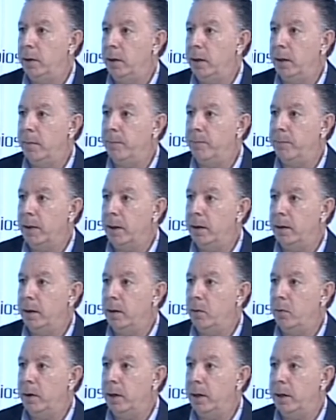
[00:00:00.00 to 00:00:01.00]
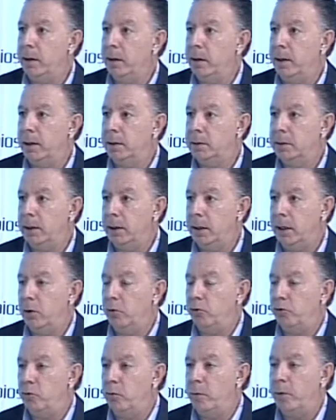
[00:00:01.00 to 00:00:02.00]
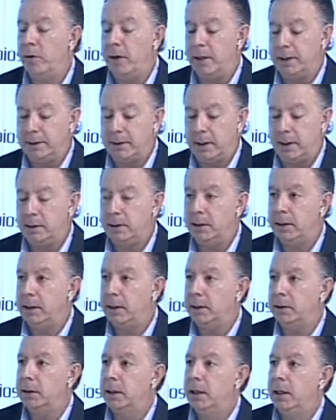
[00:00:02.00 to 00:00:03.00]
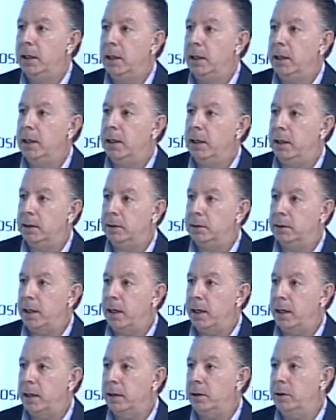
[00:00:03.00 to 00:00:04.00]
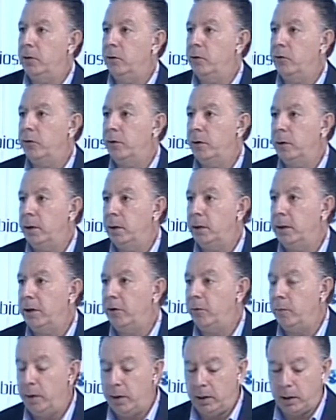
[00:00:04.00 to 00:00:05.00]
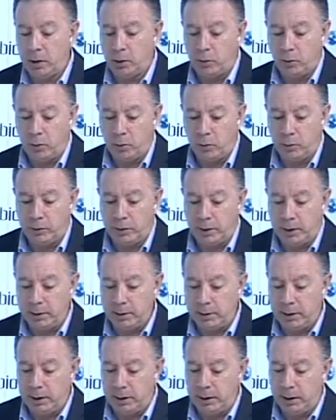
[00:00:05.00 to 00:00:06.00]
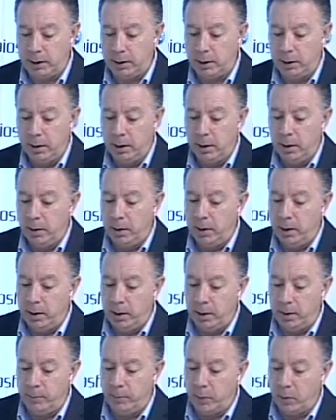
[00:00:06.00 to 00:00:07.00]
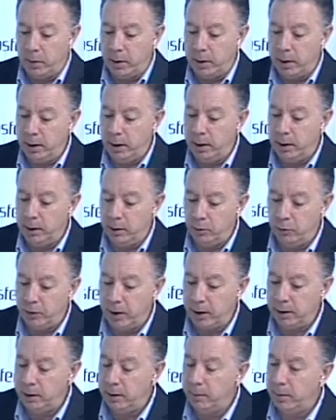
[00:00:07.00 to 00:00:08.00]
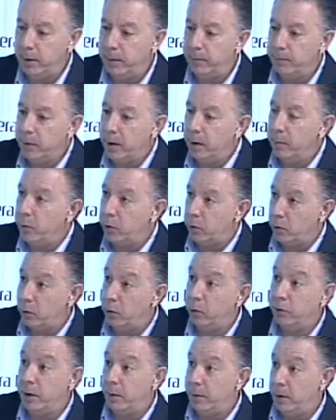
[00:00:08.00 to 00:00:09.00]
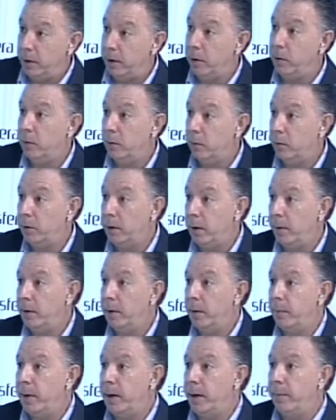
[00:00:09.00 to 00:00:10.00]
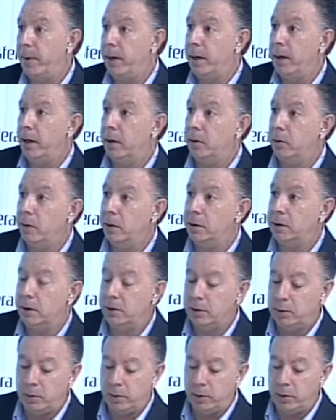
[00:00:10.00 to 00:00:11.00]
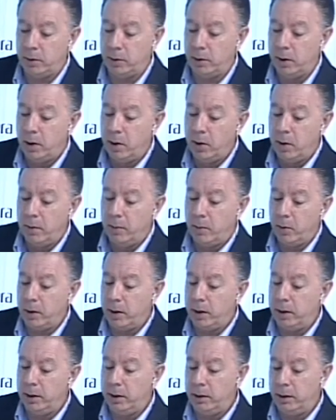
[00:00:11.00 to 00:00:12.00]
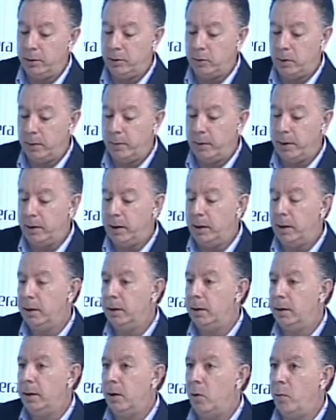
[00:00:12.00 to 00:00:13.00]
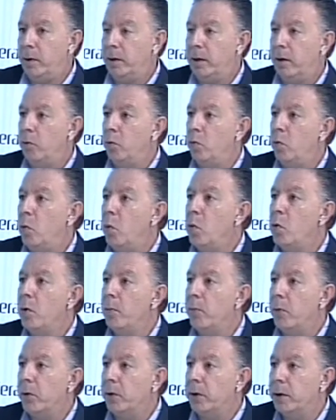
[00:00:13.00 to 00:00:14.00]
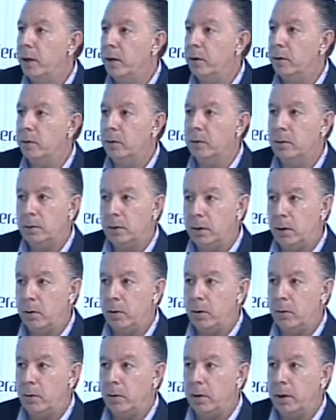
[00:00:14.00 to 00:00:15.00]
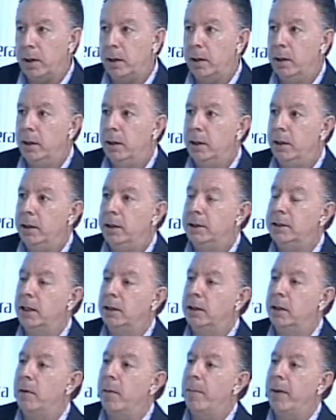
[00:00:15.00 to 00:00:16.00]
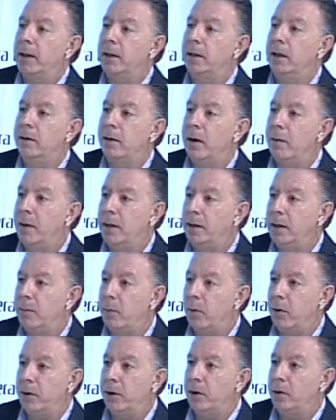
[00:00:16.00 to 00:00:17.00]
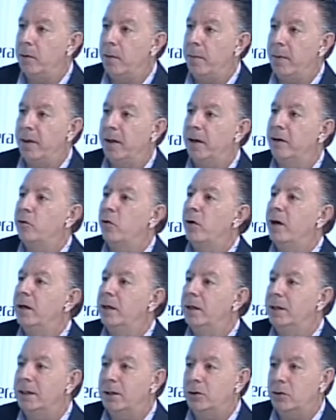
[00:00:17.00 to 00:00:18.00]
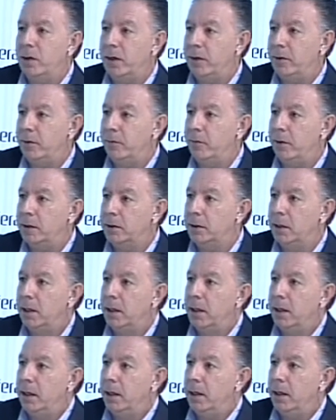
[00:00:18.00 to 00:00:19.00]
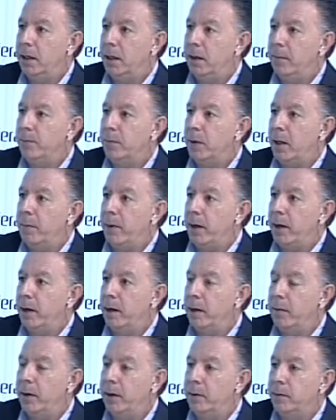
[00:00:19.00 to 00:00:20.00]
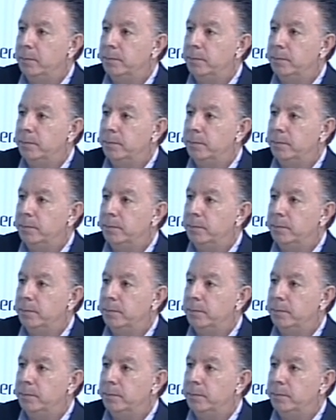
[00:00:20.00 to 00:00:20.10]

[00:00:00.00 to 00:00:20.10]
de, de urgencias, que los números, las estadísticas las, las ratios eh, desmienten todo lo que ustedes dicen eh, porque y no se activa el protocolo establecido justamente para paliar toda esta situación porque eh, solamente ha aumentado un 1%, creo recordar, y se activa a partir del 20%. Me parece que son, esas son las cifras que, manejaban.